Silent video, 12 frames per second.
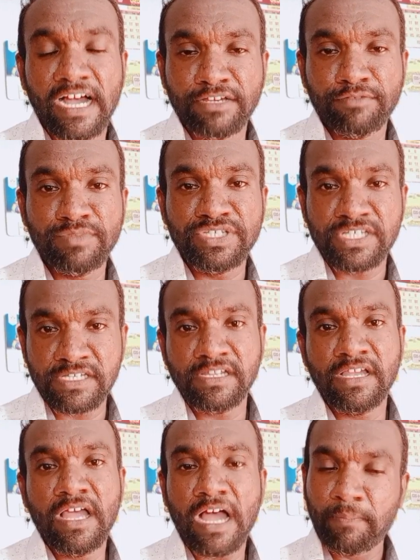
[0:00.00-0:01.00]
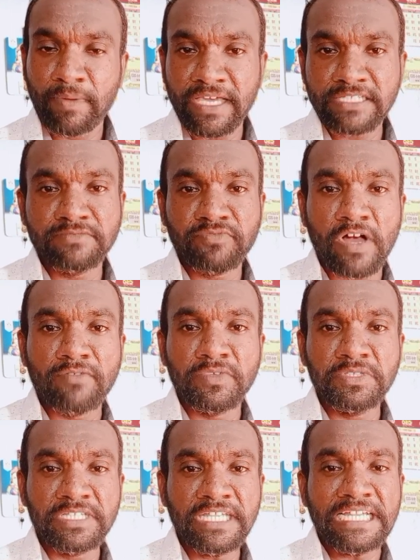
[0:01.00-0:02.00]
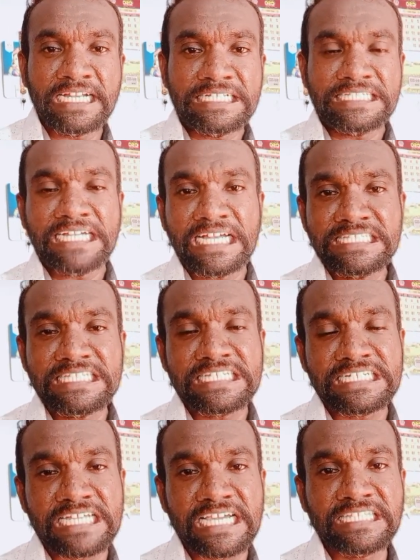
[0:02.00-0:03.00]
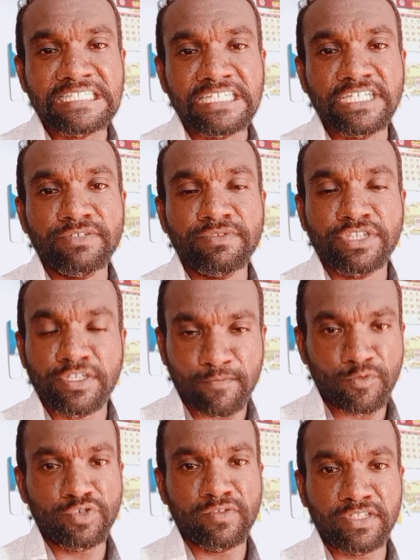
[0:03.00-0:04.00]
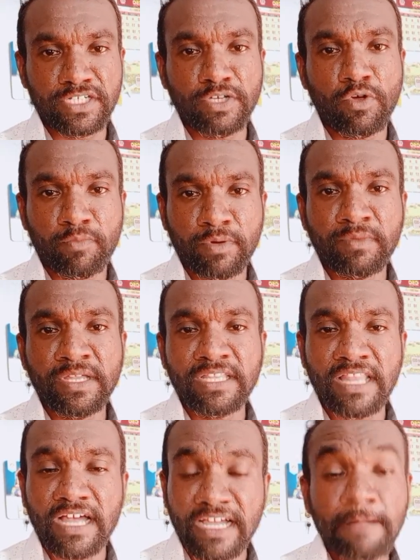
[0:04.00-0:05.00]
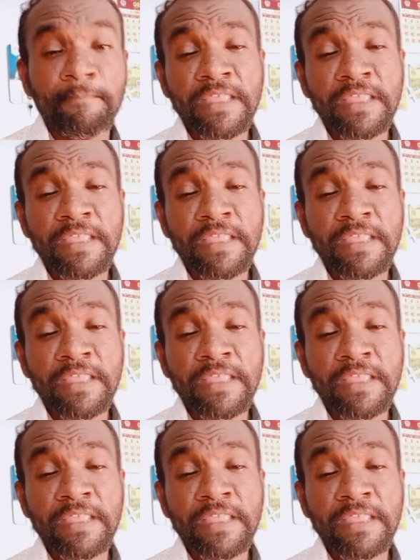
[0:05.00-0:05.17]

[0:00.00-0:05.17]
அட்மிஷன் அப்ளிகேஷன் ஃபார்ம் வந்துட்டு எட்டு அஞ்சு ரெண்டாயிரத்தி இருபத்தி மூணு வந்துட்டு ஓப்பன் பண்ணியிருந்தாங்க